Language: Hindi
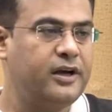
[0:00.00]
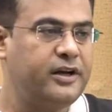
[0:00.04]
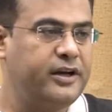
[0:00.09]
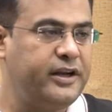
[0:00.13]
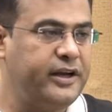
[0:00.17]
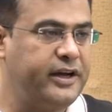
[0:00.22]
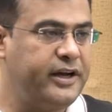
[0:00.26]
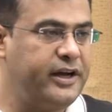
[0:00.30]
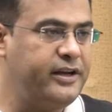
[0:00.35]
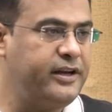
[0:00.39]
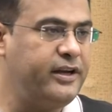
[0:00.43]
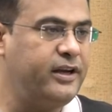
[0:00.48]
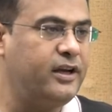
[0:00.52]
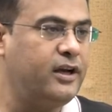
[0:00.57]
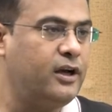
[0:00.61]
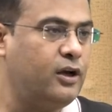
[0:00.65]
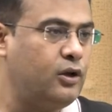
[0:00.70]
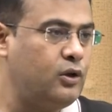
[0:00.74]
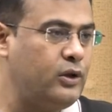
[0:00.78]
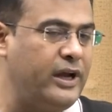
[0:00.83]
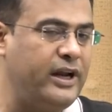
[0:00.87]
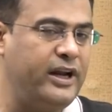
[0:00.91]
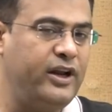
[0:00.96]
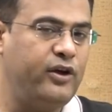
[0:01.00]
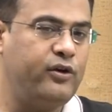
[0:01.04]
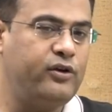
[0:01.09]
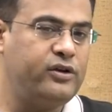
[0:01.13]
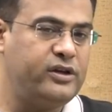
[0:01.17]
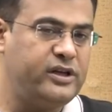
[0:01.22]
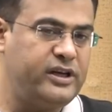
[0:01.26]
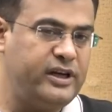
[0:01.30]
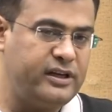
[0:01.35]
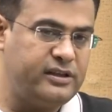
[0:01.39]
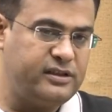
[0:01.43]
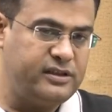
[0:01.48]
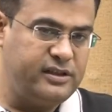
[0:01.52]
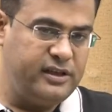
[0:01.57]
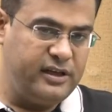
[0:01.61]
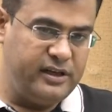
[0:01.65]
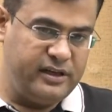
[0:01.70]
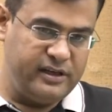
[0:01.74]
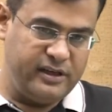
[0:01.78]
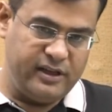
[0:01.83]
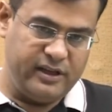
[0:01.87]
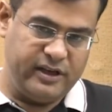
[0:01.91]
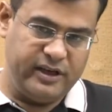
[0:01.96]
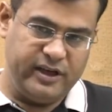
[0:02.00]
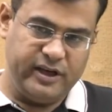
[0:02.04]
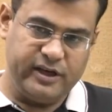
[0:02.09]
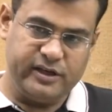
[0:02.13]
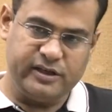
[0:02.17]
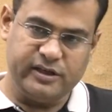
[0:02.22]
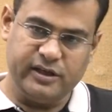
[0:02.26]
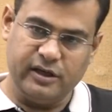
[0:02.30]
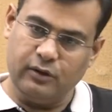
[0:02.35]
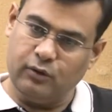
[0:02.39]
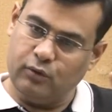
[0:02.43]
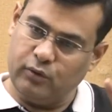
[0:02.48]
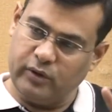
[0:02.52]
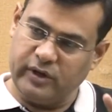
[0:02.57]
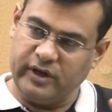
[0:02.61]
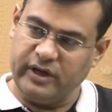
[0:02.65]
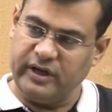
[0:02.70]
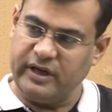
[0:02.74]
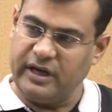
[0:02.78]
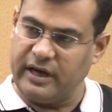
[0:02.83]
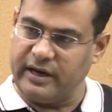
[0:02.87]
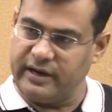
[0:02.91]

ठीक है जी तो एन के एच के साथ रिएक्शन होगी ये